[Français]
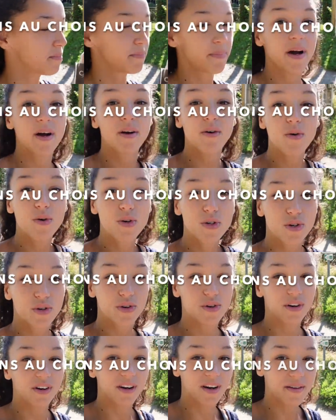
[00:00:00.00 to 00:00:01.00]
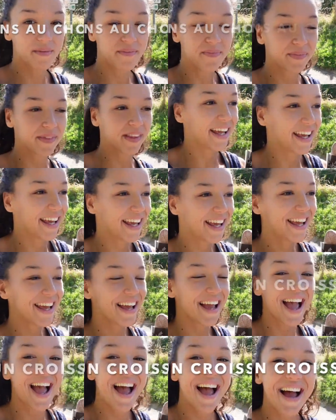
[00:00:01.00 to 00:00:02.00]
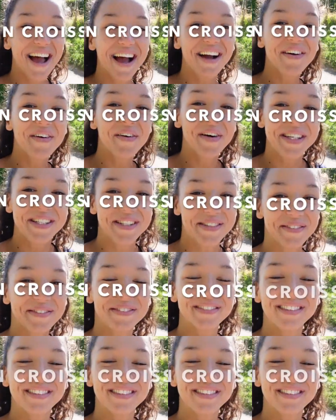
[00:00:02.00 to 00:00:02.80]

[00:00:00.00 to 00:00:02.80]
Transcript: pains au chocolat et un croissant.